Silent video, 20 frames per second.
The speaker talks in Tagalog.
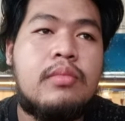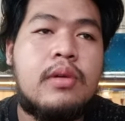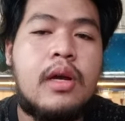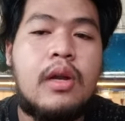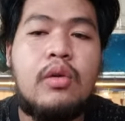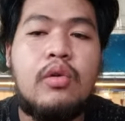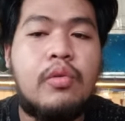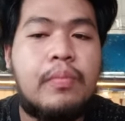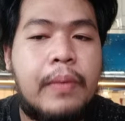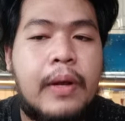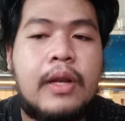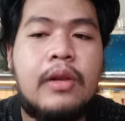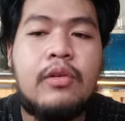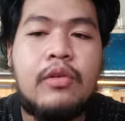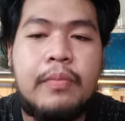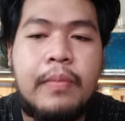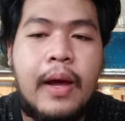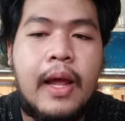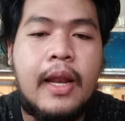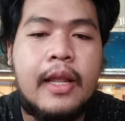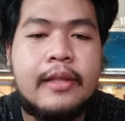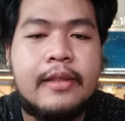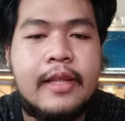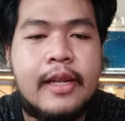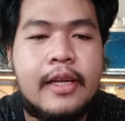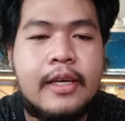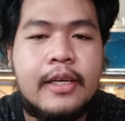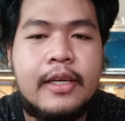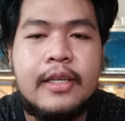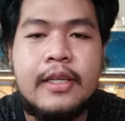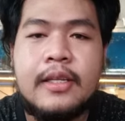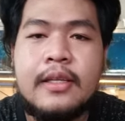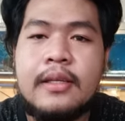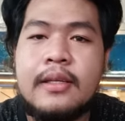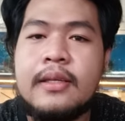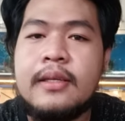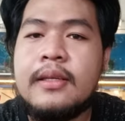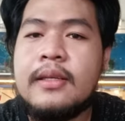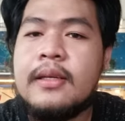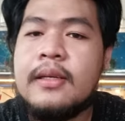Galupan-lupa lang talaga yun eh.
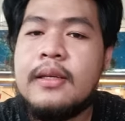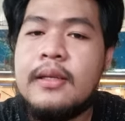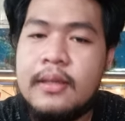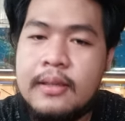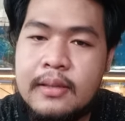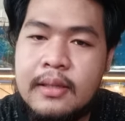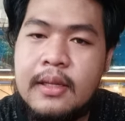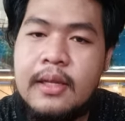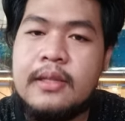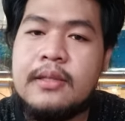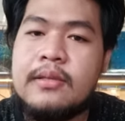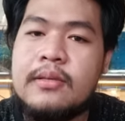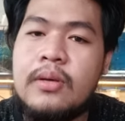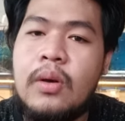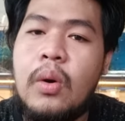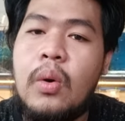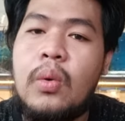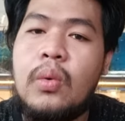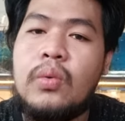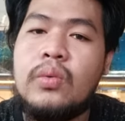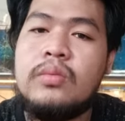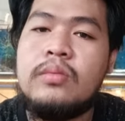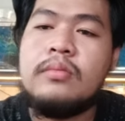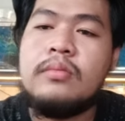Let's go.